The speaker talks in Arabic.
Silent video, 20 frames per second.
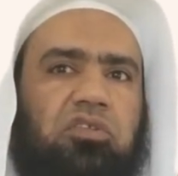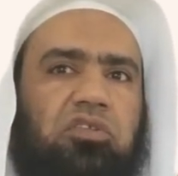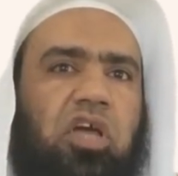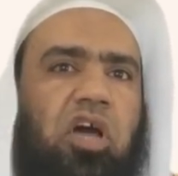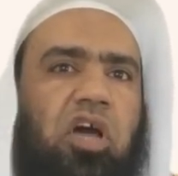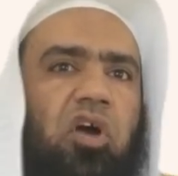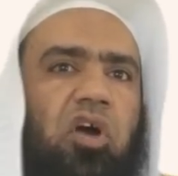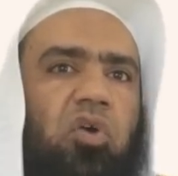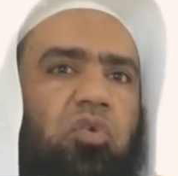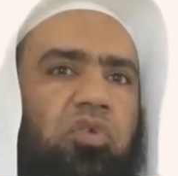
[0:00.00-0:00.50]

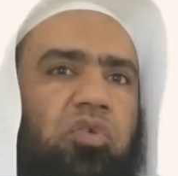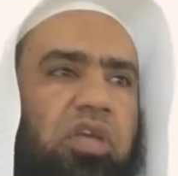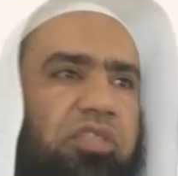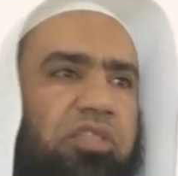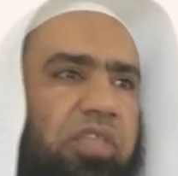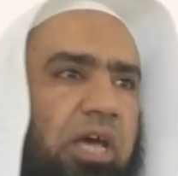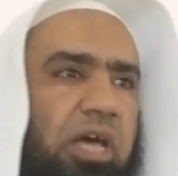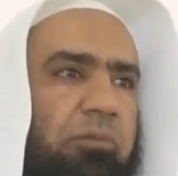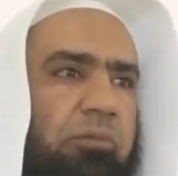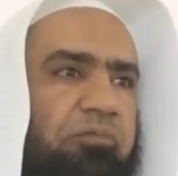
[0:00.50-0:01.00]
دعه
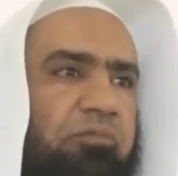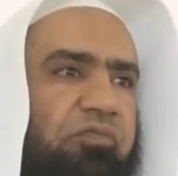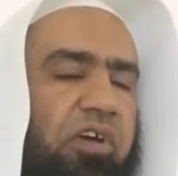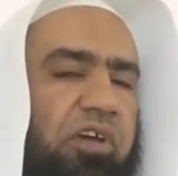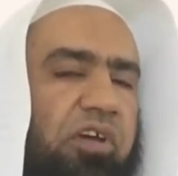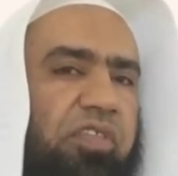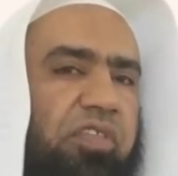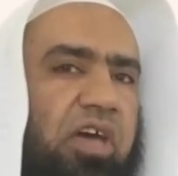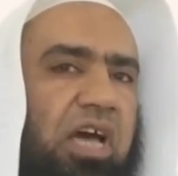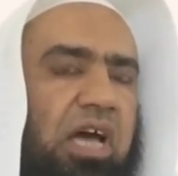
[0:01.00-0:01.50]
يذهب
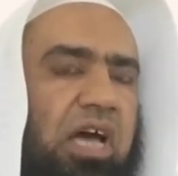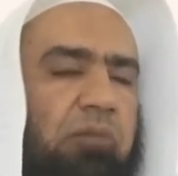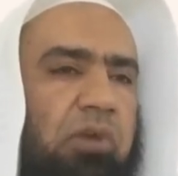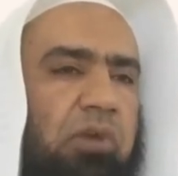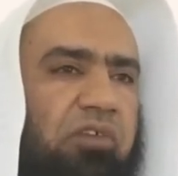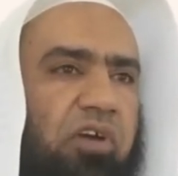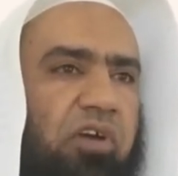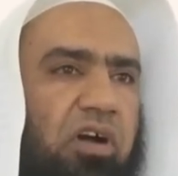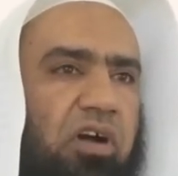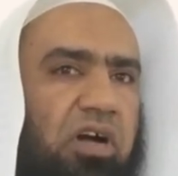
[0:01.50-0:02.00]

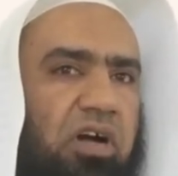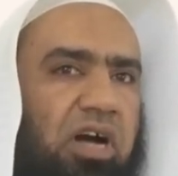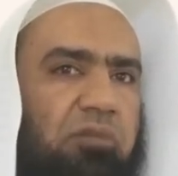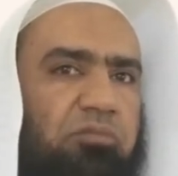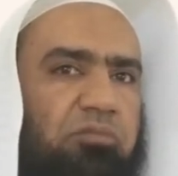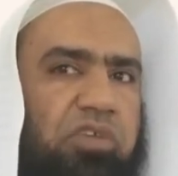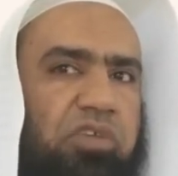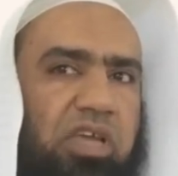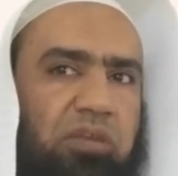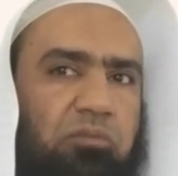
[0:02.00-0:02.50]
فذهب
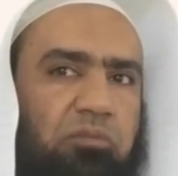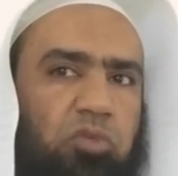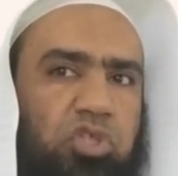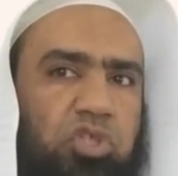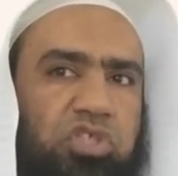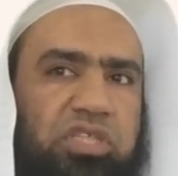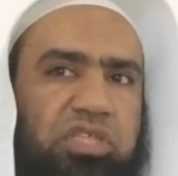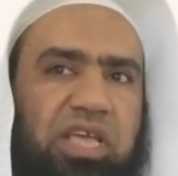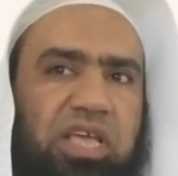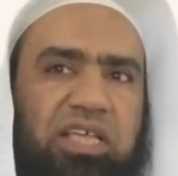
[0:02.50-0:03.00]
فقام
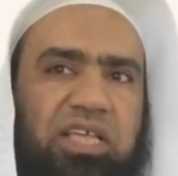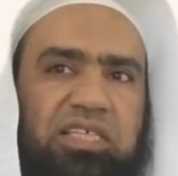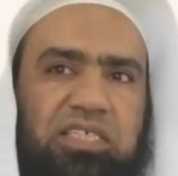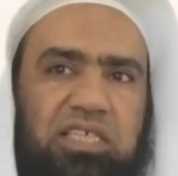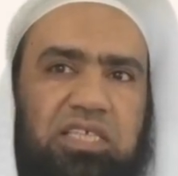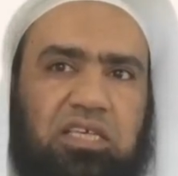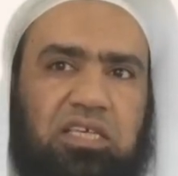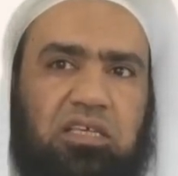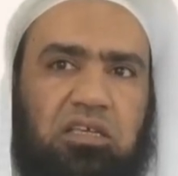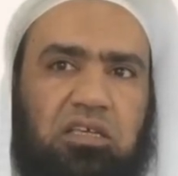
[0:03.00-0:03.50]

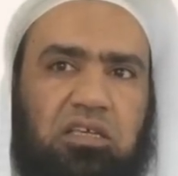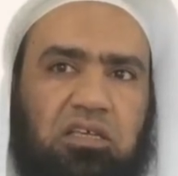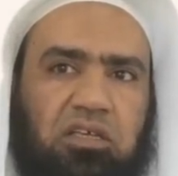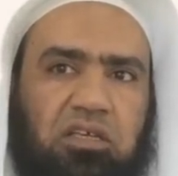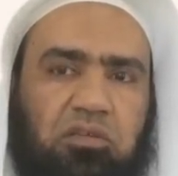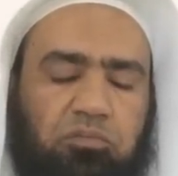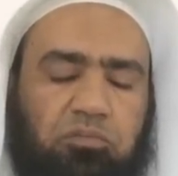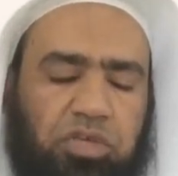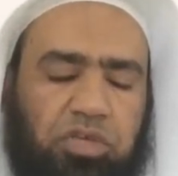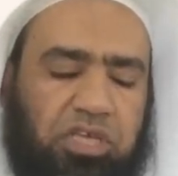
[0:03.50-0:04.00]
كالمستهزئ
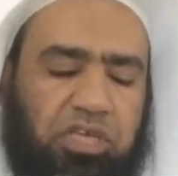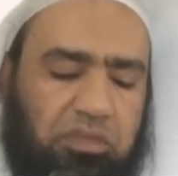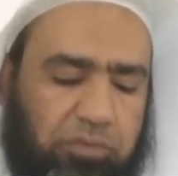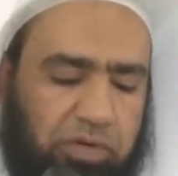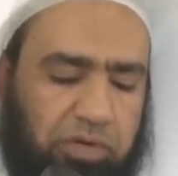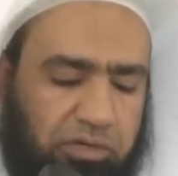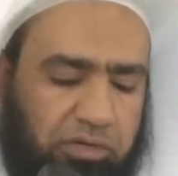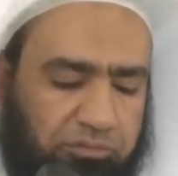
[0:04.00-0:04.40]
بهما